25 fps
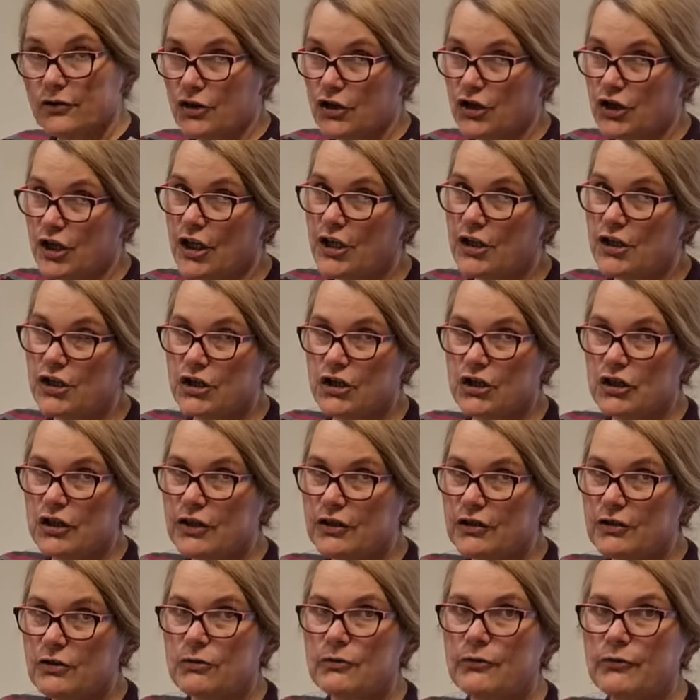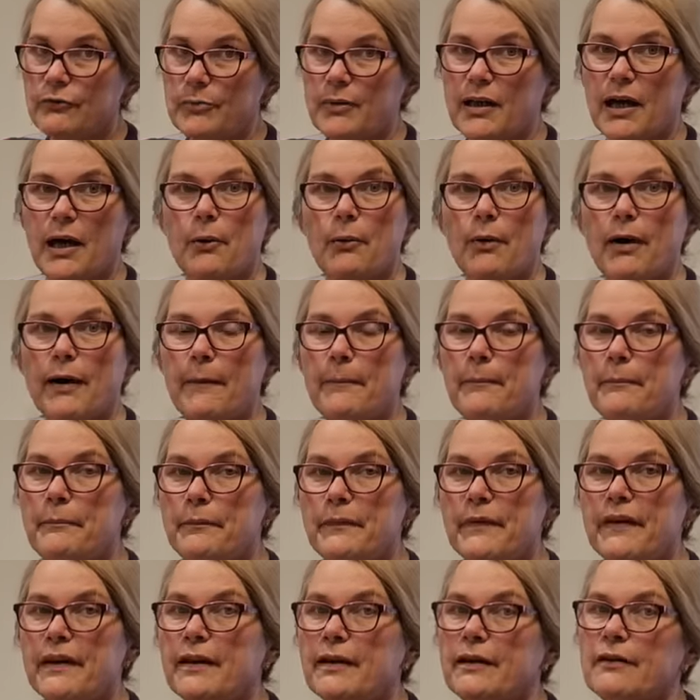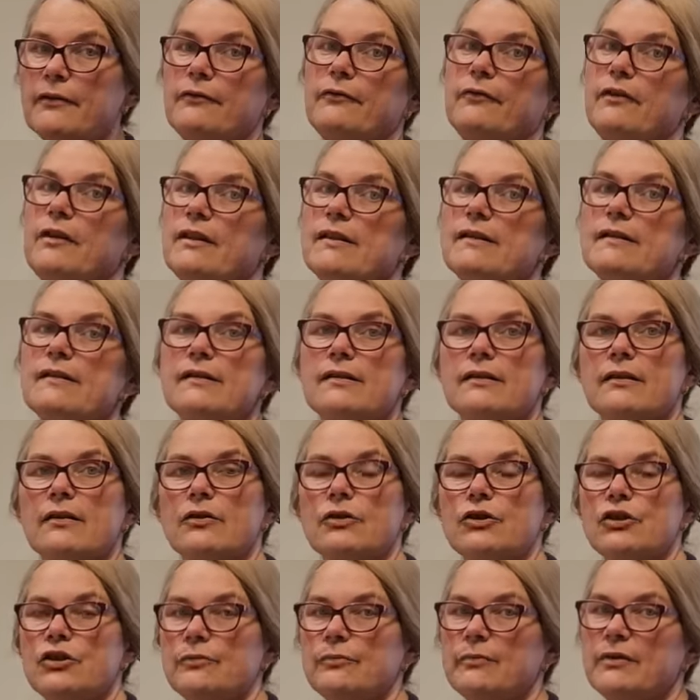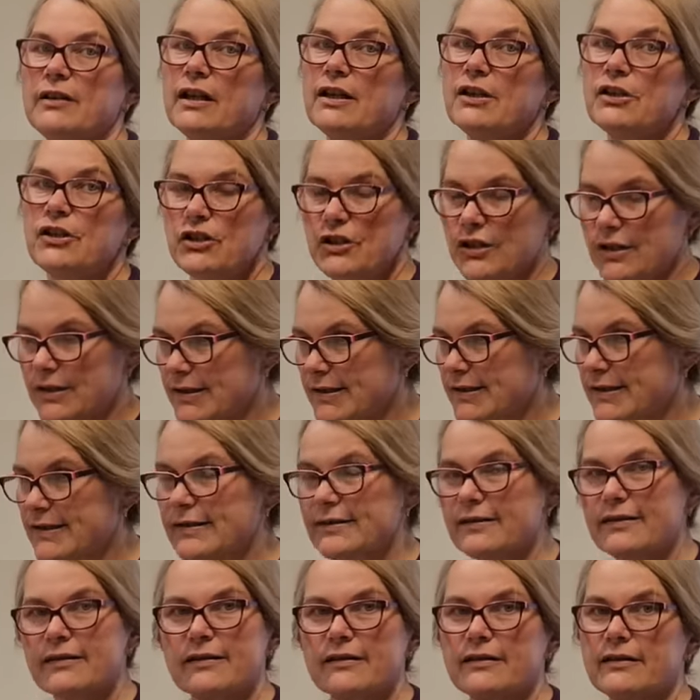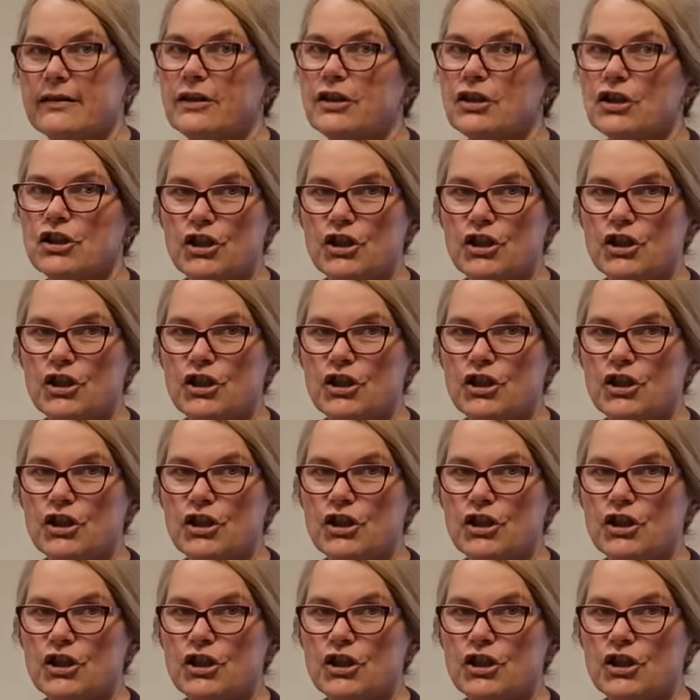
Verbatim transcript: 6 litrów miałam, więc 18 cytryn.